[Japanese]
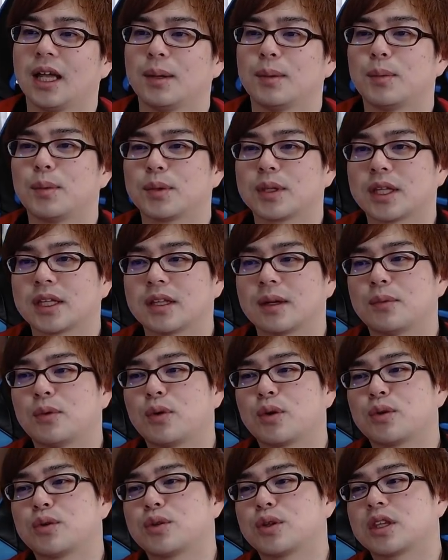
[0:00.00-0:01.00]
モダンでは
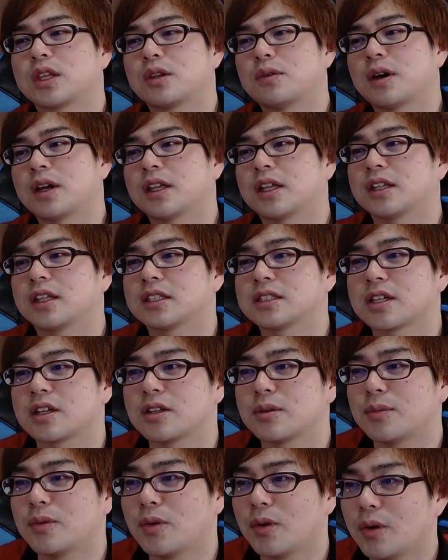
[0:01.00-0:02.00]
猛威を振るってるわけなんですけ
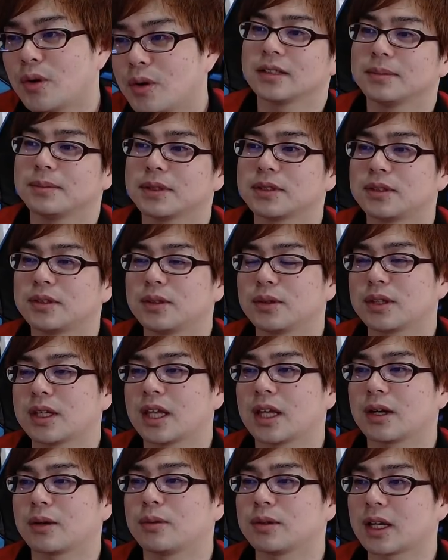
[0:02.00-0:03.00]
ども、まあ、それによっ
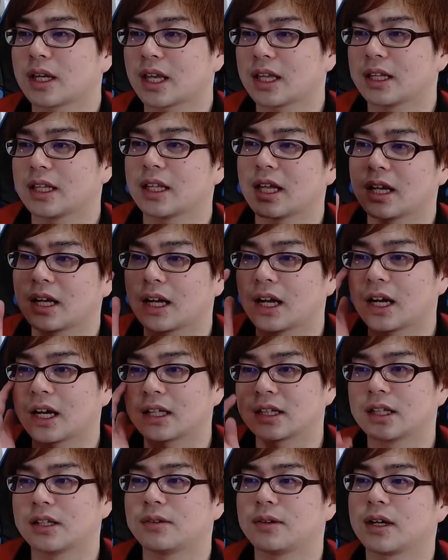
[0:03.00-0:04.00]
てこんだけ値段上
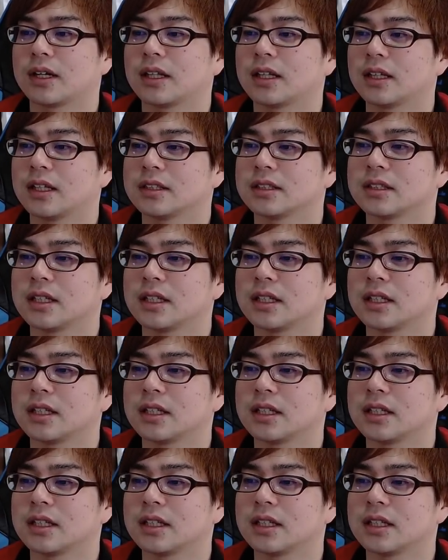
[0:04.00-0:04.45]
がってるわけなんです